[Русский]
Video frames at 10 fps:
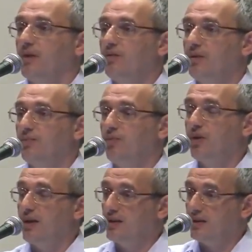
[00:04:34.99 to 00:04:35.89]
люди
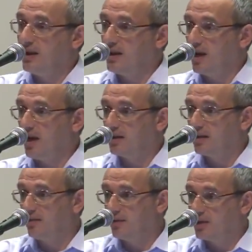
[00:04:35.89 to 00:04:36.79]
более
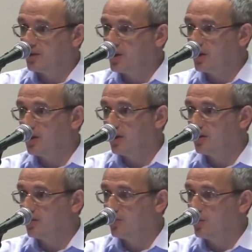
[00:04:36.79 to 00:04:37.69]
деликатные в отношениях,
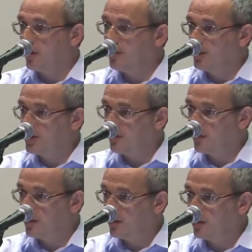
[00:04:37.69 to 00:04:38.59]
более
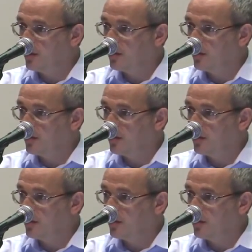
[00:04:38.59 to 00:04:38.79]
обидчивые.